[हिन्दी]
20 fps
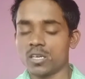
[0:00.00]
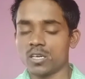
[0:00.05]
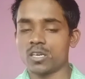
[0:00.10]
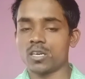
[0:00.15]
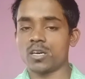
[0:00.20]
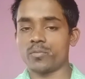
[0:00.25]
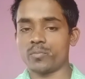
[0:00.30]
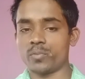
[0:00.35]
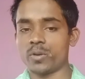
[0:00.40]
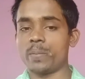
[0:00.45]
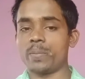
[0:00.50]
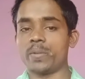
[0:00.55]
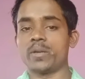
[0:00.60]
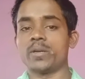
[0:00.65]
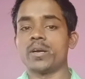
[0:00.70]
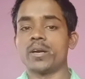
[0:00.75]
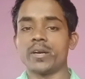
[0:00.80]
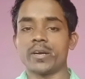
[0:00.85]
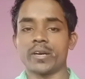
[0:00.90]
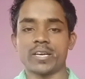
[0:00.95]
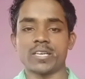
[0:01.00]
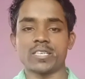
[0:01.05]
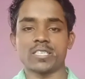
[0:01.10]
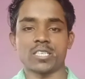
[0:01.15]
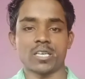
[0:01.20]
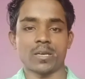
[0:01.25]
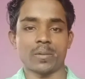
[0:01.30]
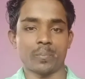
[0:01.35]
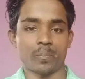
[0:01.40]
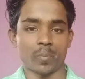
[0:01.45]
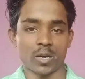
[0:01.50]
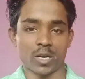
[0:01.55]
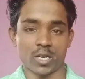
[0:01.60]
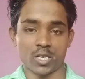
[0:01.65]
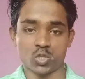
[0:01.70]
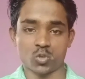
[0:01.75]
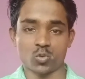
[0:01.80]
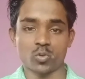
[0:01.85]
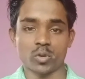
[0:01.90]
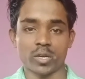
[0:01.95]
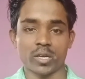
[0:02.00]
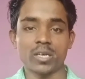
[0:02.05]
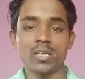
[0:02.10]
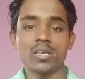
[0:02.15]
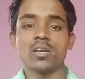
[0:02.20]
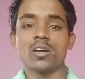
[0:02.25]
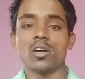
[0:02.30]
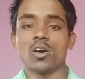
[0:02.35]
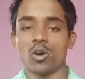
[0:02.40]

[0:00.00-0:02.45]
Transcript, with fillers: फिफ्टीन हंड्रेड से प्लस हो रहे हैं